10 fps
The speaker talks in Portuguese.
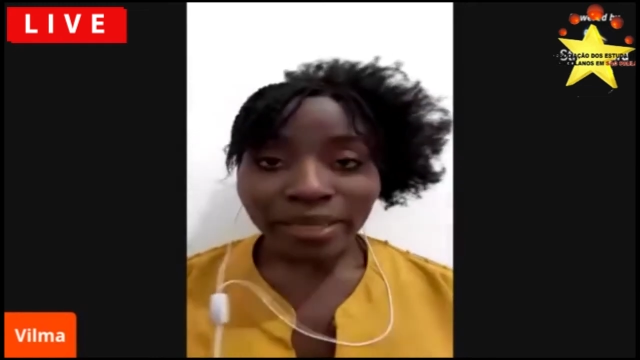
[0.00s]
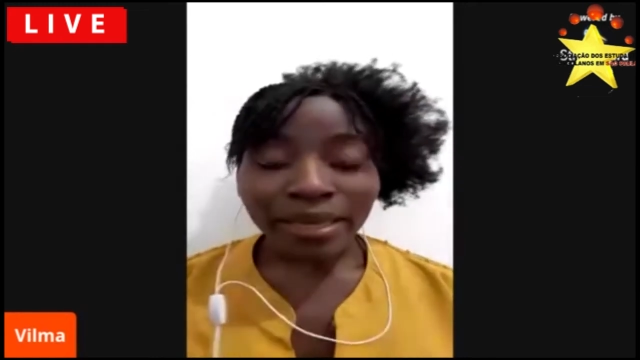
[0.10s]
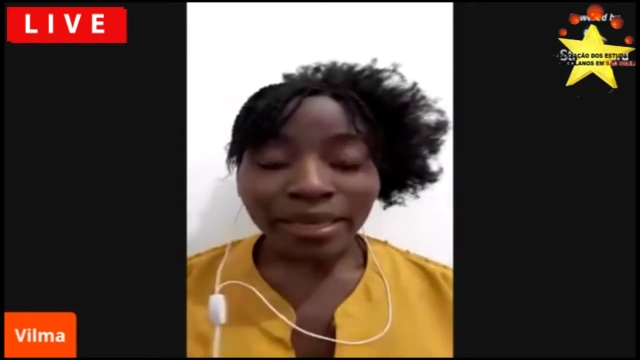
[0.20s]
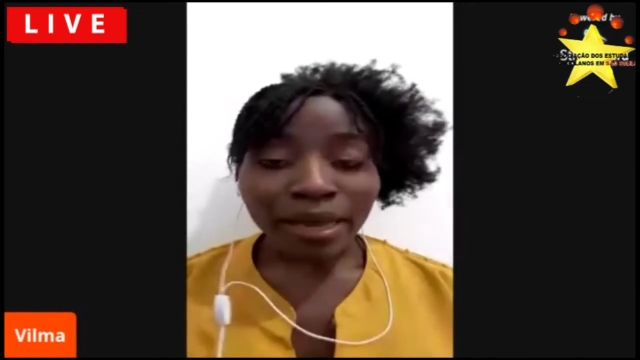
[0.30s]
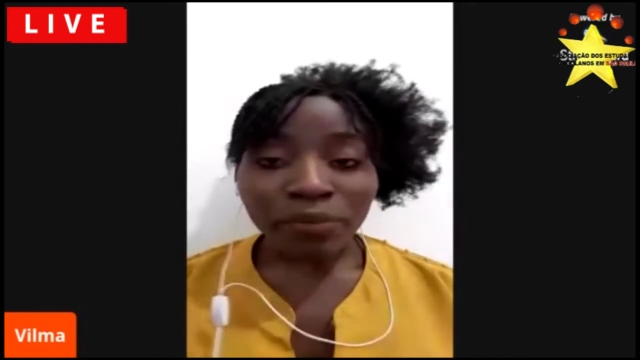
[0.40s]

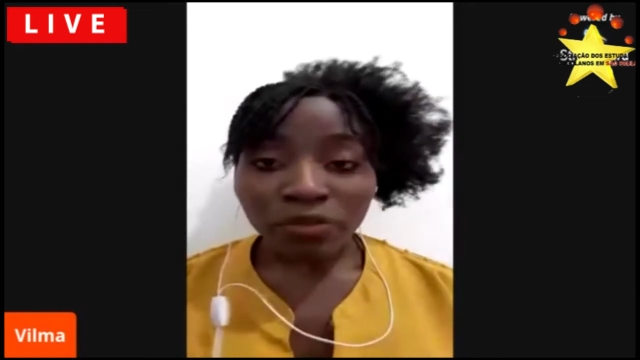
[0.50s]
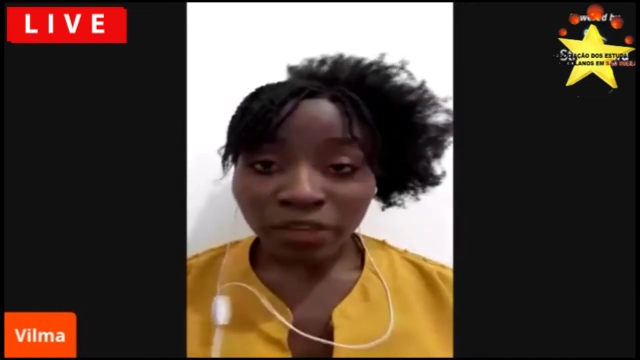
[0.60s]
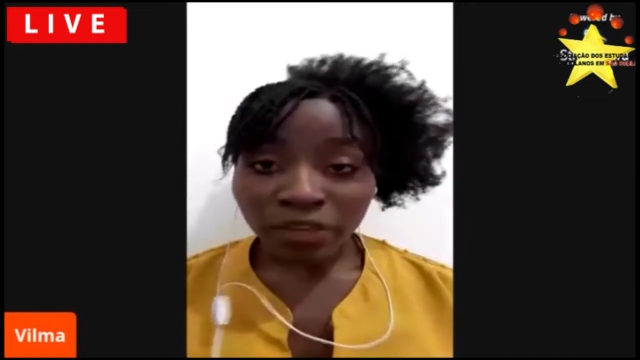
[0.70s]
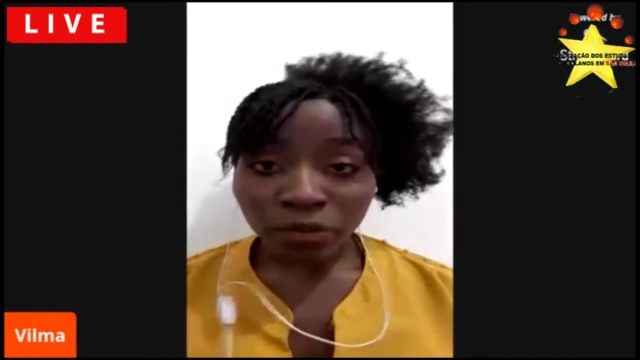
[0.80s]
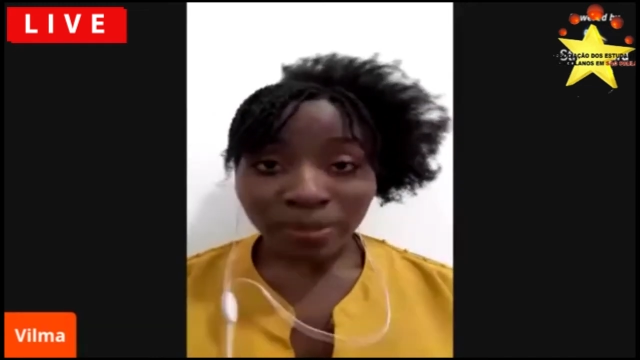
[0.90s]

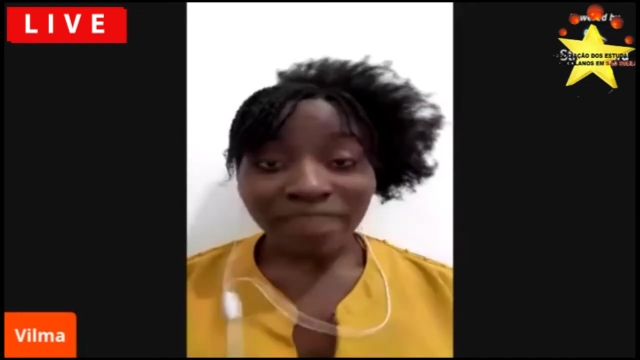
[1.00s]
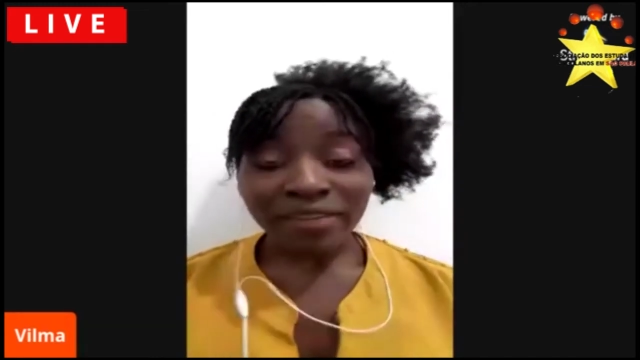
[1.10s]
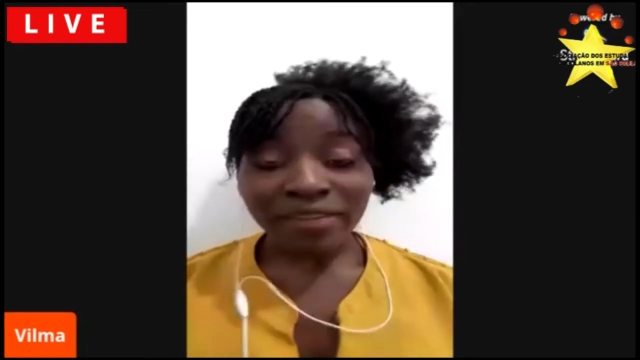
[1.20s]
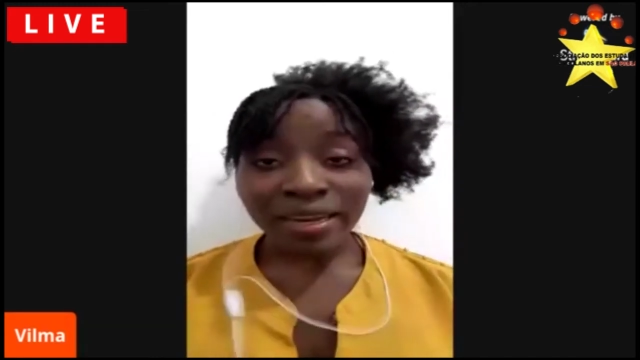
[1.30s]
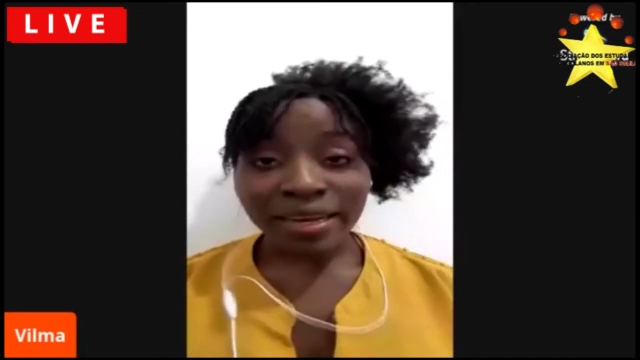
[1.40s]
aproveito para
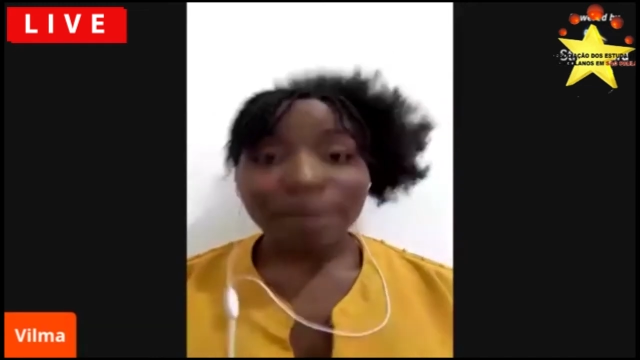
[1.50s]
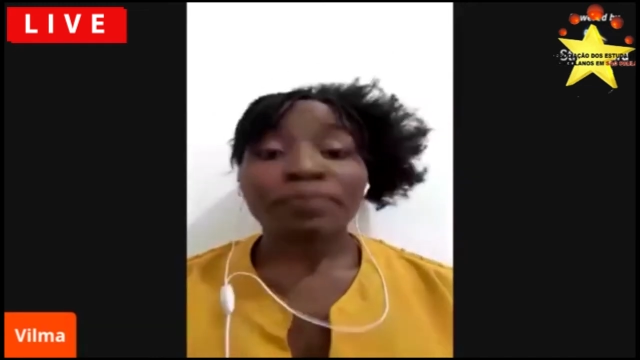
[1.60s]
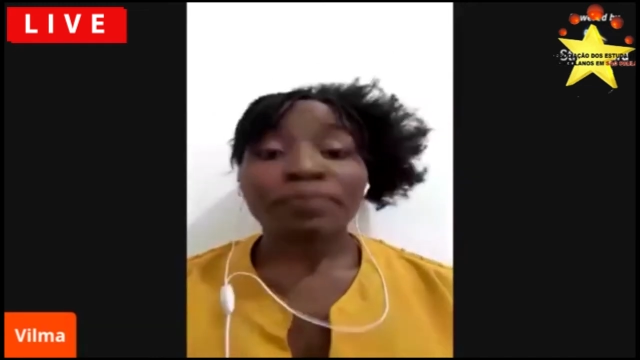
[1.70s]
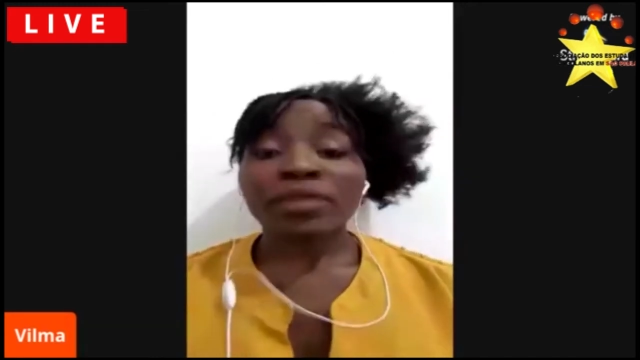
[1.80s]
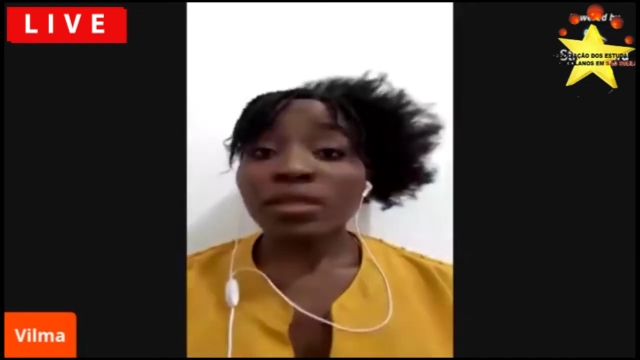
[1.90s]
falar,
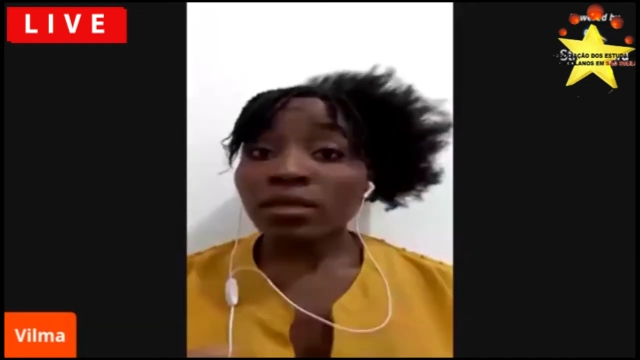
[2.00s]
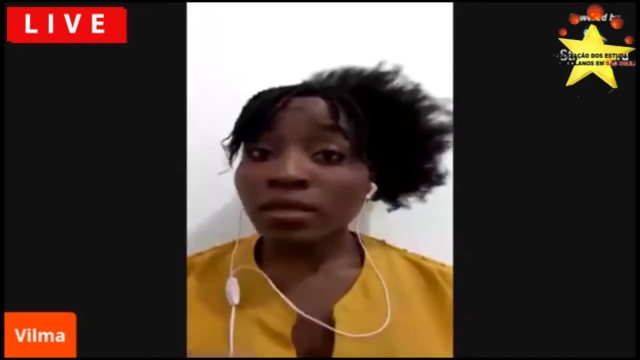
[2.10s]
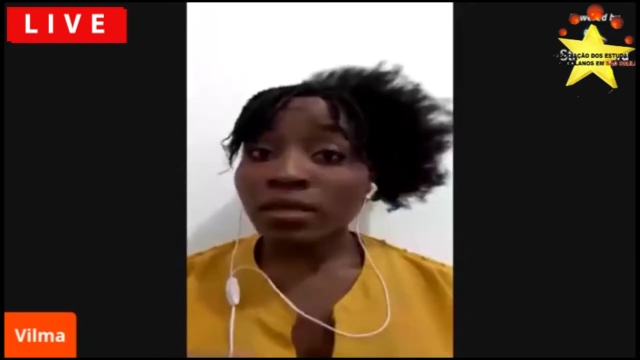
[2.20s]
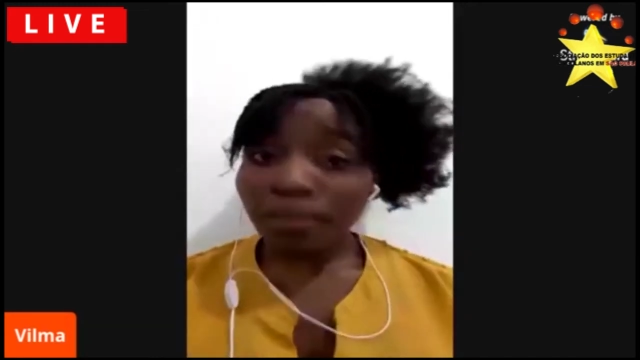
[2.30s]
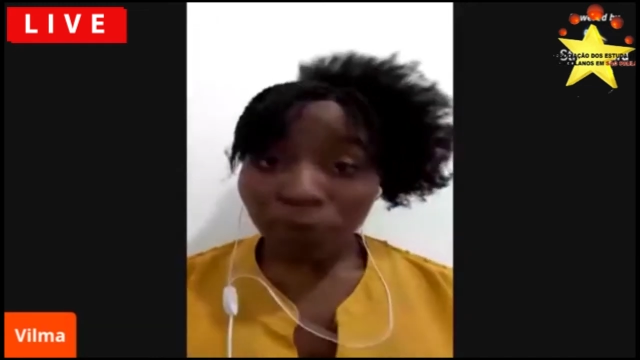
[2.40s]

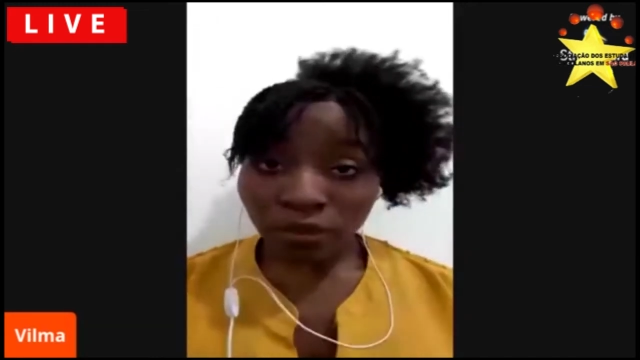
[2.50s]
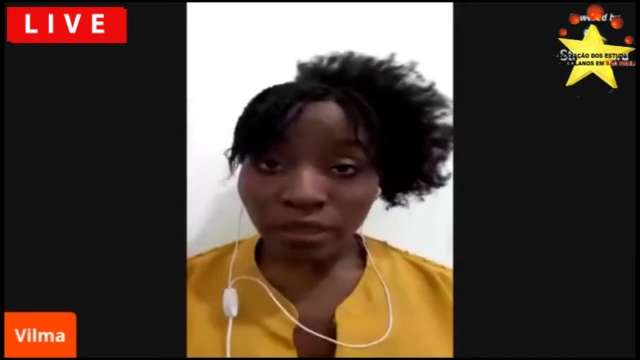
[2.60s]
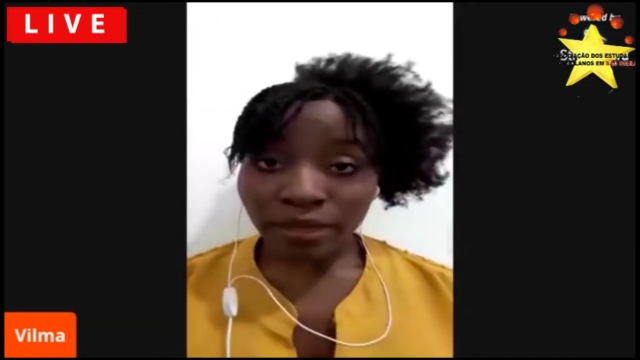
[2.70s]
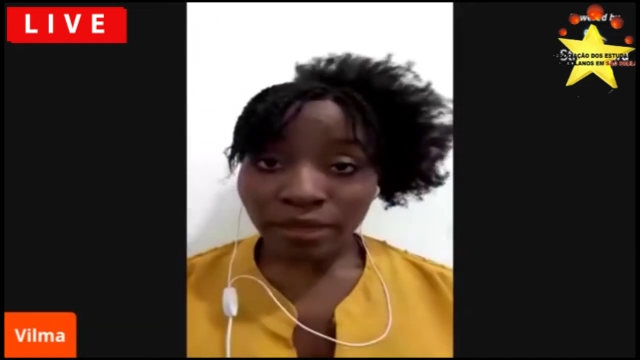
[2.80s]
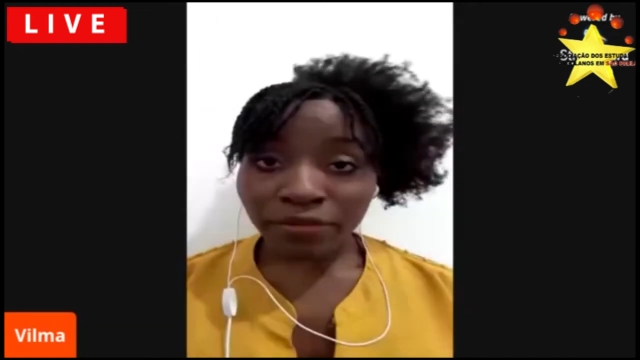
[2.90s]
se
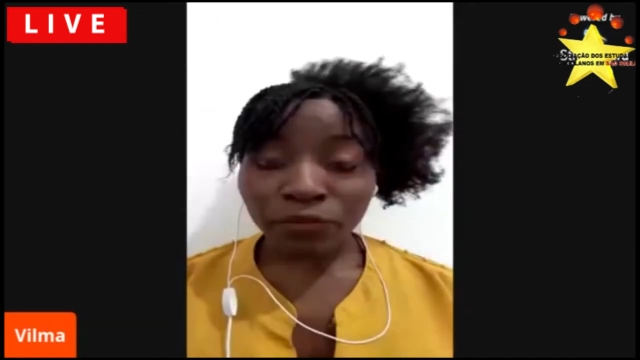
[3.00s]
possível,